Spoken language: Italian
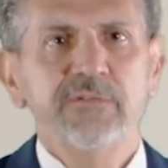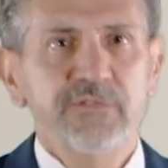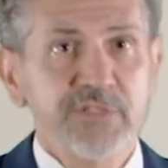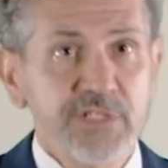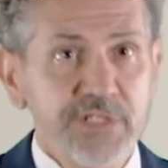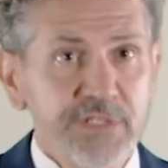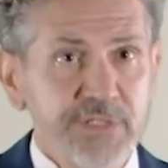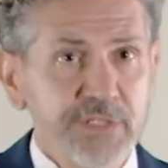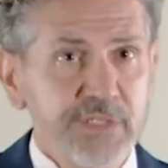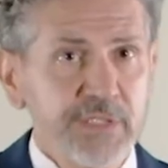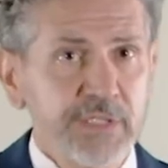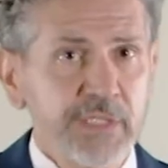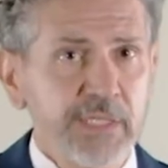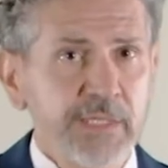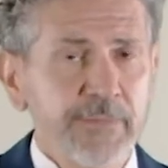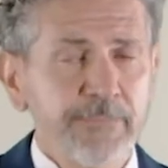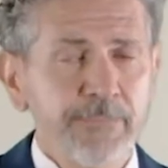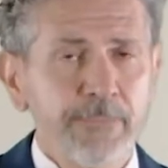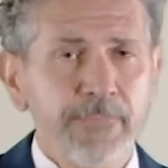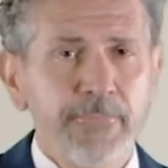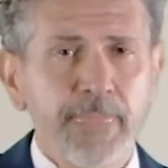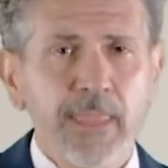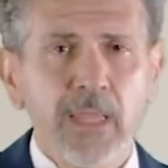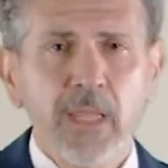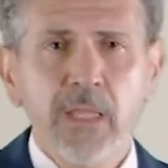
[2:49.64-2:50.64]

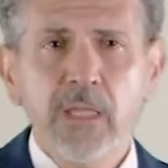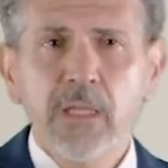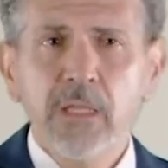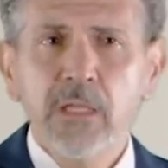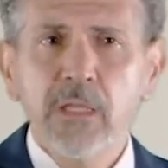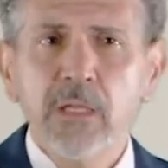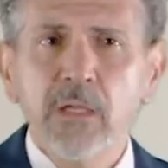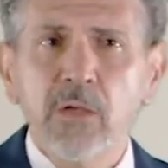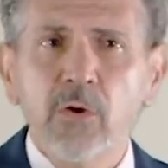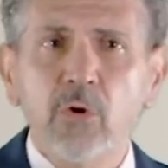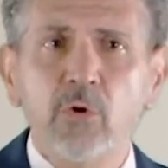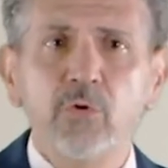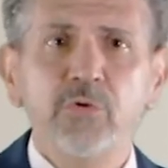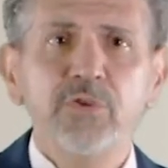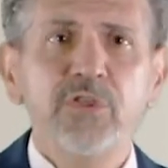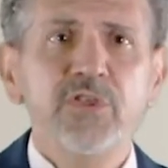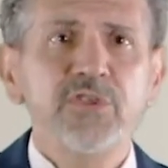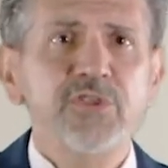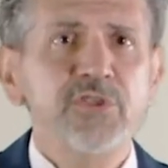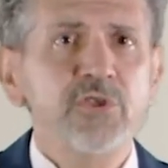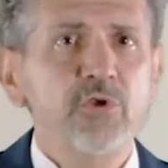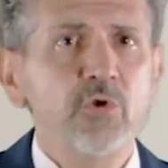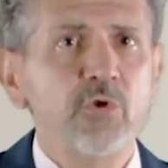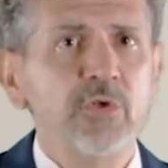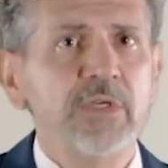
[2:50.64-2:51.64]
gestire
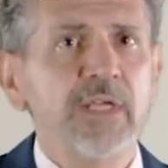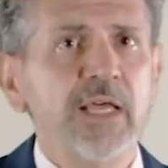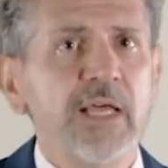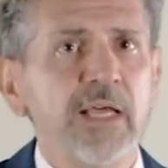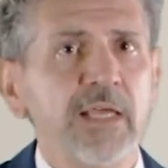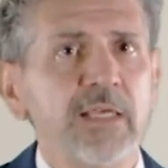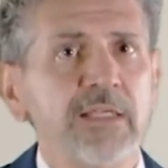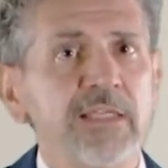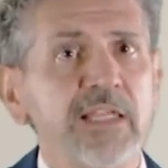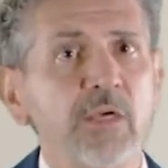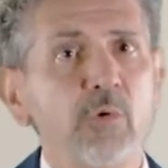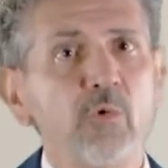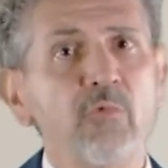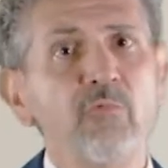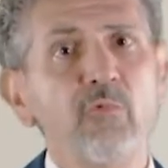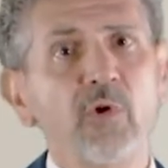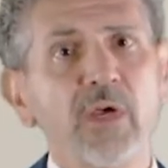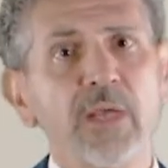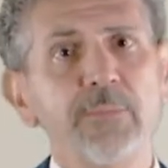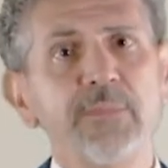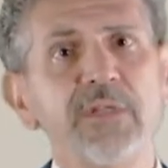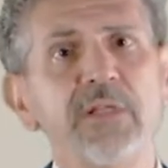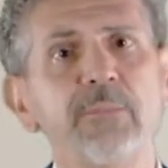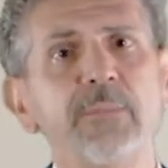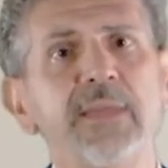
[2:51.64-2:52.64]
condiziona
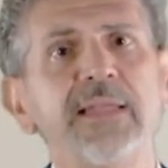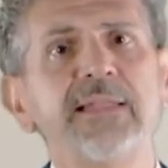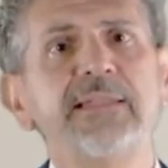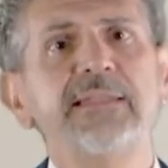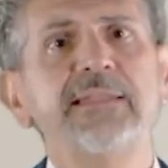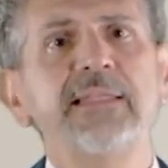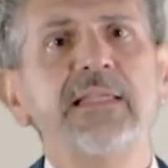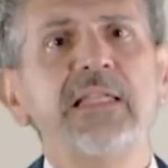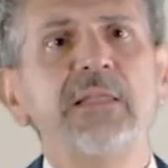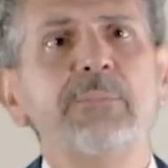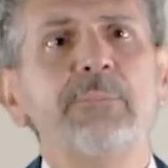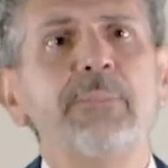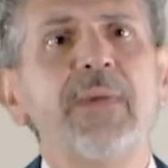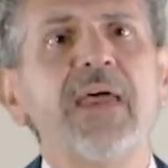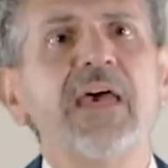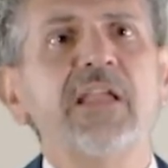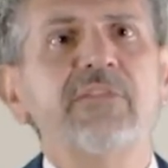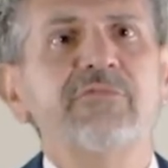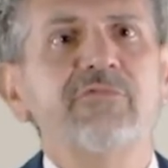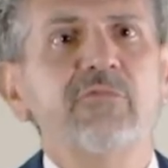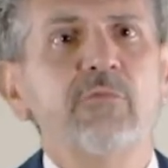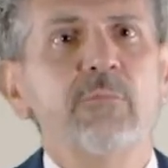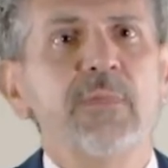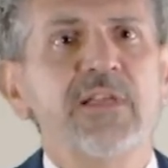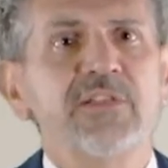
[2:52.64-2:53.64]
inequivocabilmente le
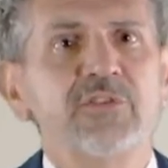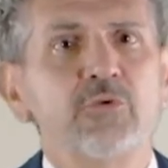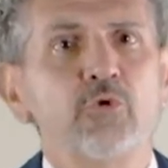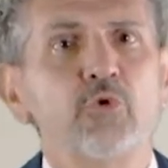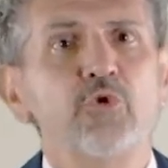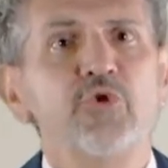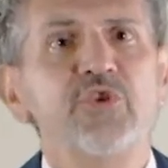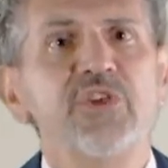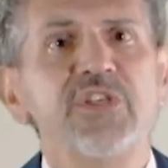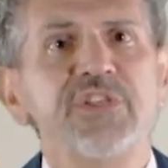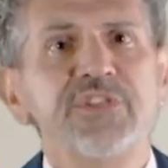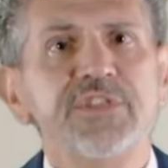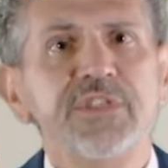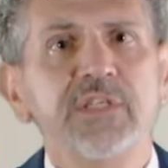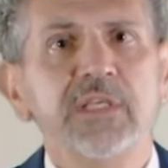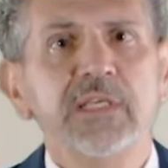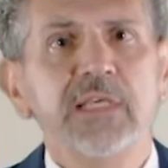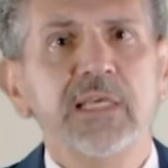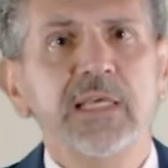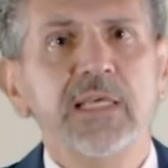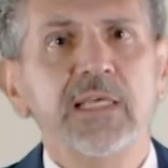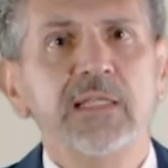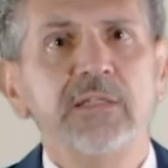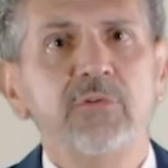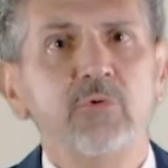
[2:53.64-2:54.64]
performance
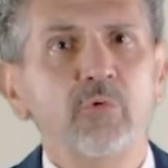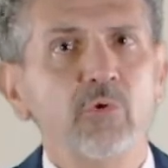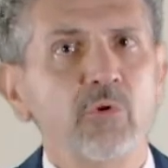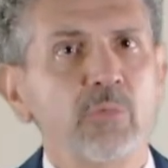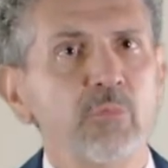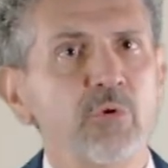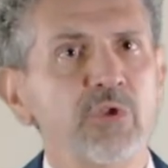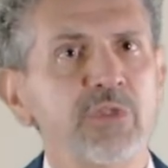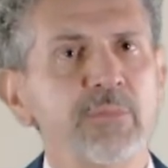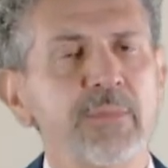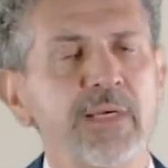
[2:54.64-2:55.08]
logistiche di un robot di